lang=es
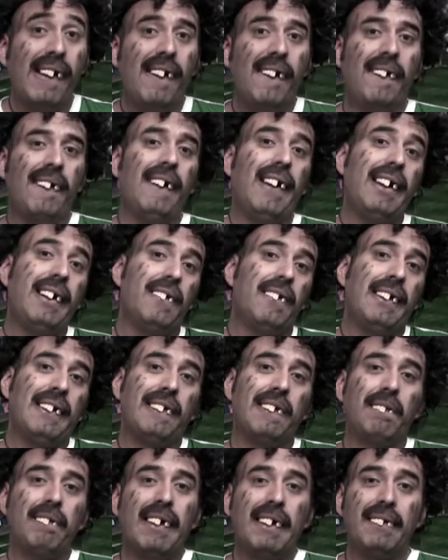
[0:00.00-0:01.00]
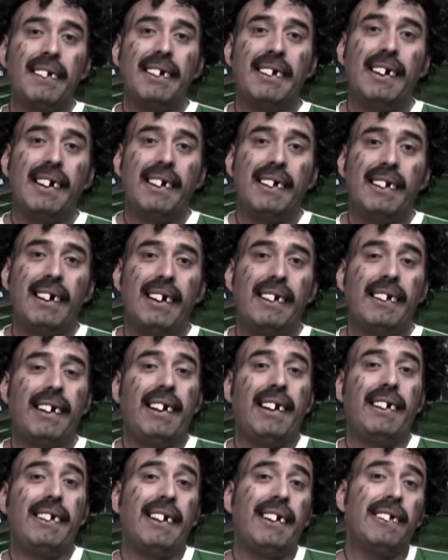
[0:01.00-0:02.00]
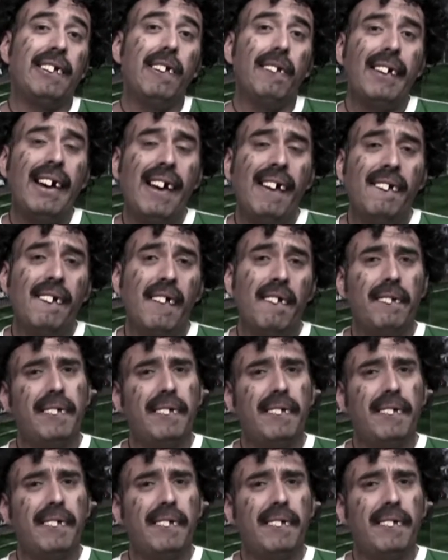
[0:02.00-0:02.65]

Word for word: hay cuántos más van de, sobra.